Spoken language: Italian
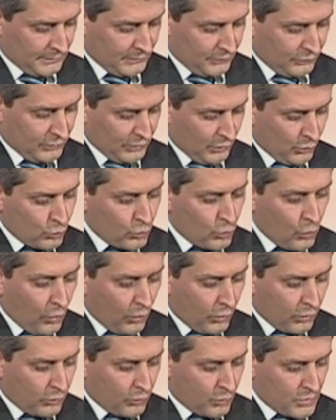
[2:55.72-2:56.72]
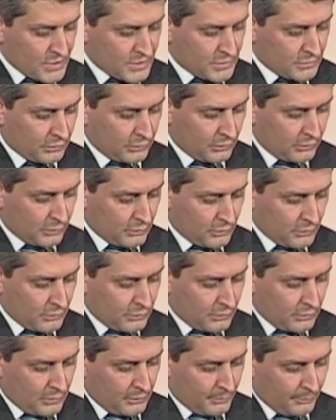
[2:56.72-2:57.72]
c'era un luogo,
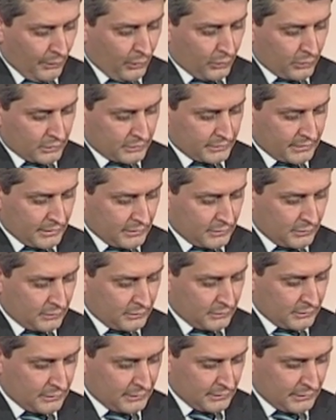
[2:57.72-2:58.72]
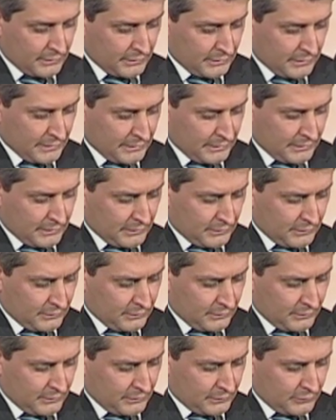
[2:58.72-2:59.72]
questo portico,
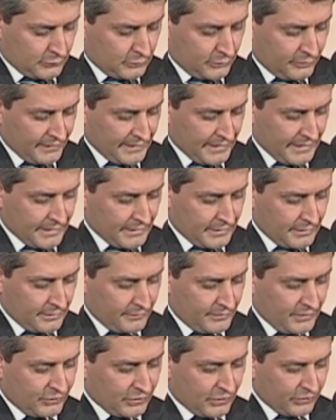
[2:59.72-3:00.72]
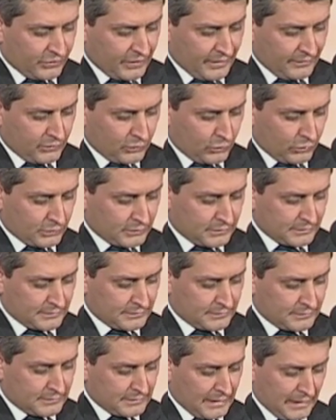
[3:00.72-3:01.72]
dove vi giacevano
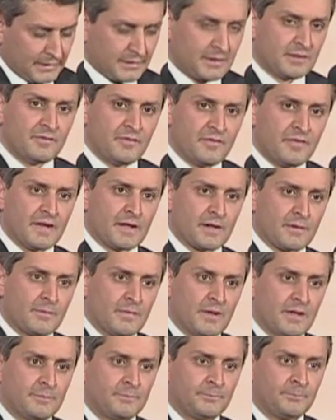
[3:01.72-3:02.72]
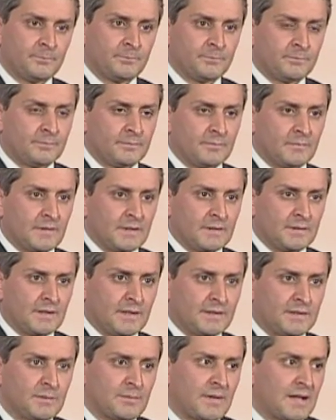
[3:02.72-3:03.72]
tanti infermi
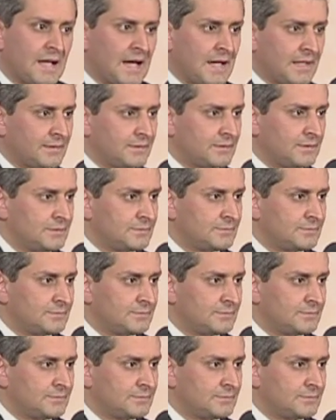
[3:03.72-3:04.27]
tanti malati,